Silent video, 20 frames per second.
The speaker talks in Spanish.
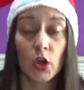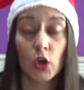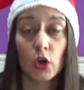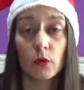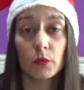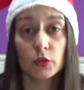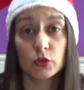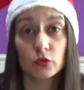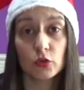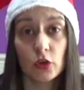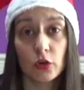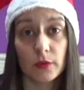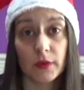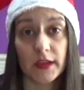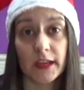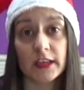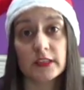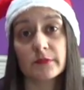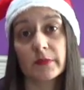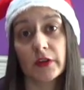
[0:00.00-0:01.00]
como tú lo
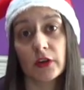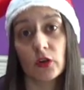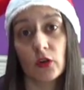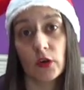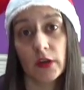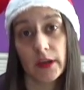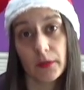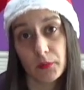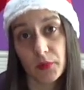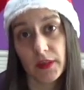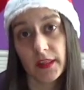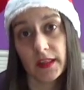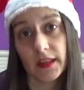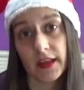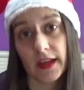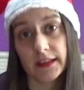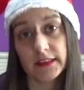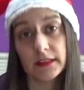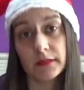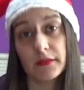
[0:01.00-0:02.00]
veas, pero que
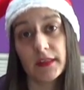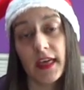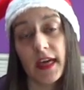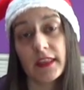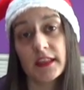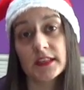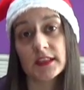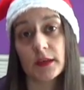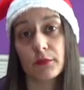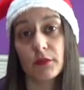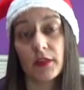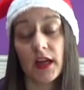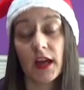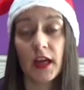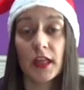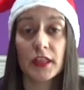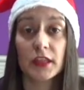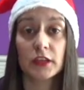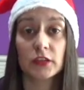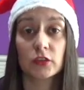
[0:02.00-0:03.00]
actividades que
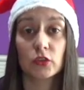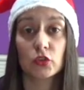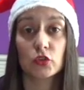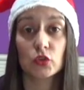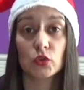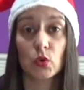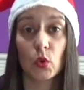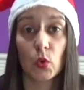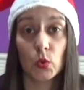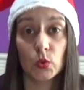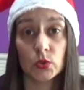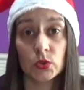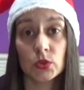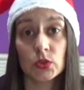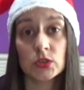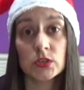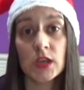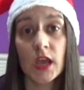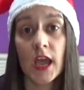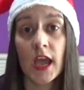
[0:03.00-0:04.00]
puedan hacer todos
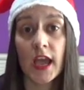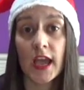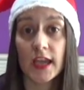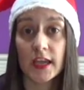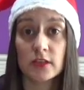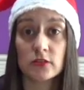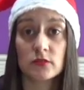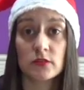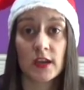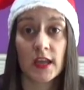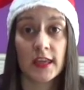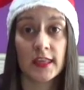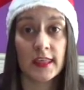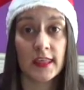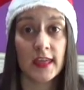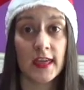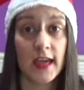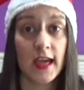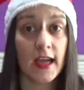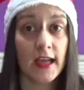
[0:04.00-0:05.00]
juntos es una
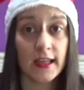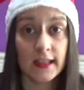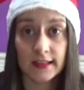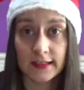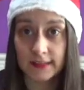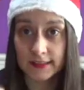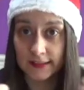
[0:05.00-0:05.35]
idea